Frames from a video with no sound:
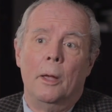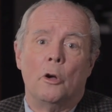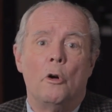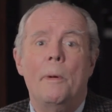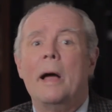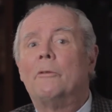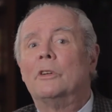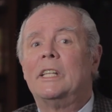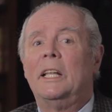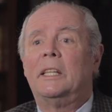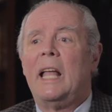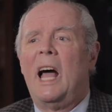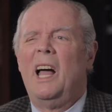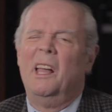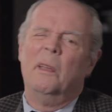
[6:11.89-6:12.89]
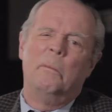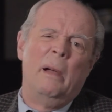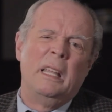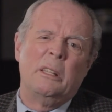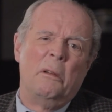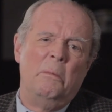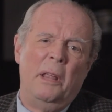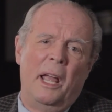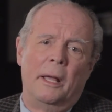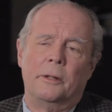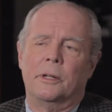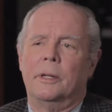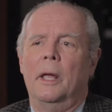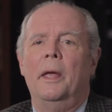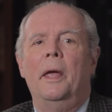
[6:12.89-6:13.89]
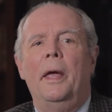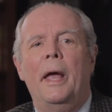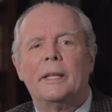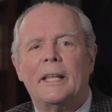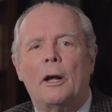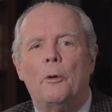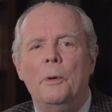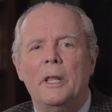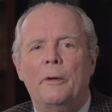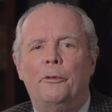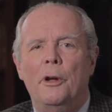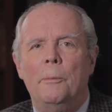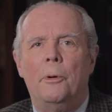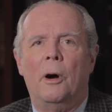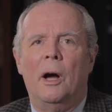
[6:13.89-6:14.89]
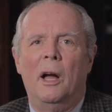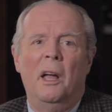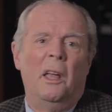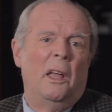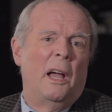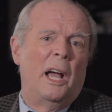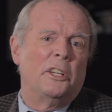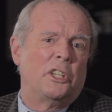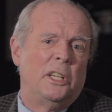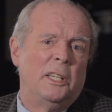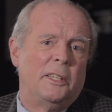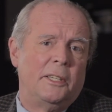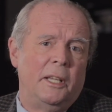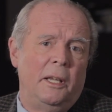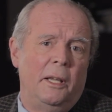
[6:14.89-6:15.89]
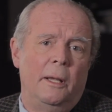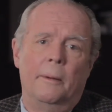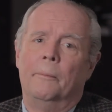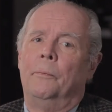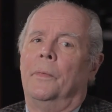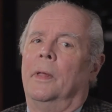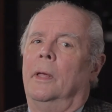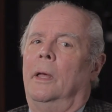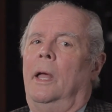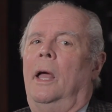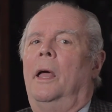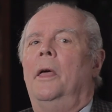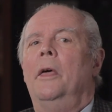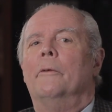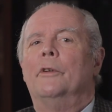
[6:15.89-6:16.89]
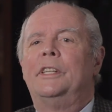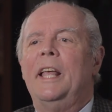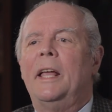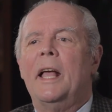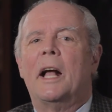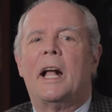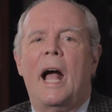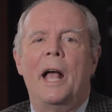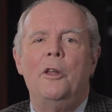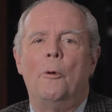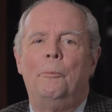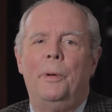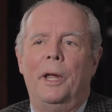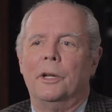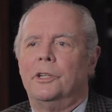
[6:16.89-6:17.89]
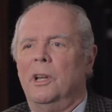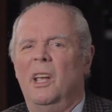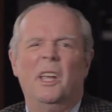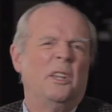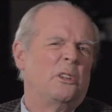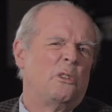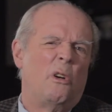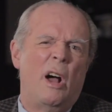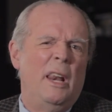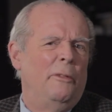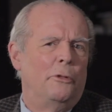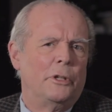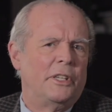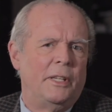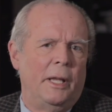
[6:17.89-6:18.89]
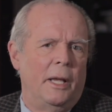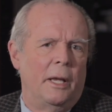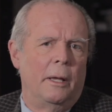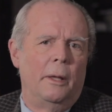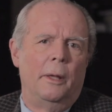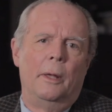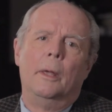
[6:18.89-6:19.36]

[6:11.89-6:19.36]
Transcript: Como é que você está? Mais ou menos. Essa comida foi boa? Acho que sim. É. Você quer carne ou peixe? Escolhe você.